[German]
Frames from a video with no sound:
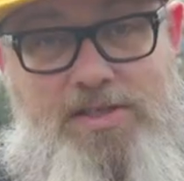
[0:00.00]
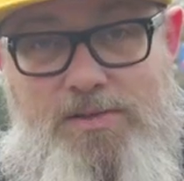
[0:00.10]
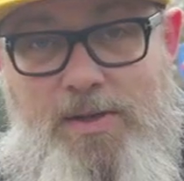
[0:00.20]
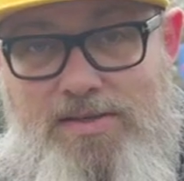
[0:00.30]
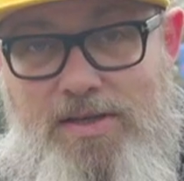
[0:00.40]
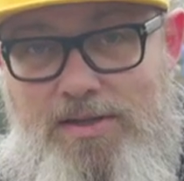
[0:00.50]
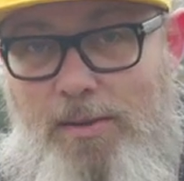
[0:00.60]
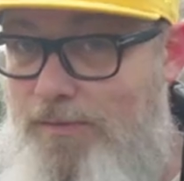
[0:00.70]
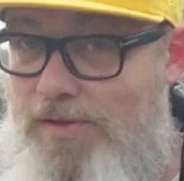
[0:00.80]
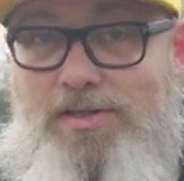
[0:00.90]
ist nichts passiert,
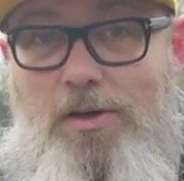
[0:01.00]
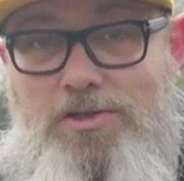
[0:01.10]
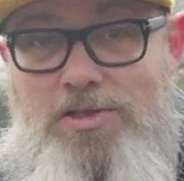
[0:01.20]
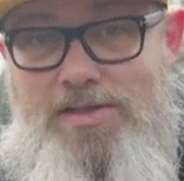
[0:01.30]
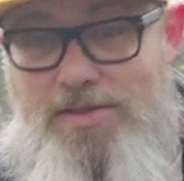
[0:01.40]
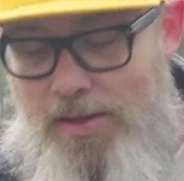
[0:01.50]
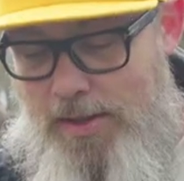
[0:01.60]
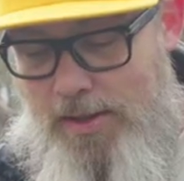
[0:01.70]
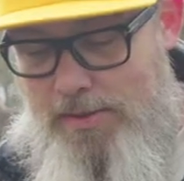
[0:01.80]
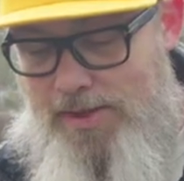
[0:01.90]
aber ich will es nicht ausschließen,
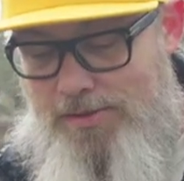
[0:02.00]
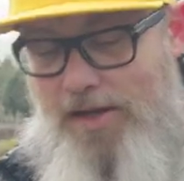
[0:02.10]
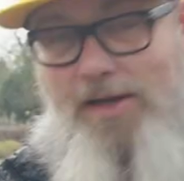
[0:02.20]
dass so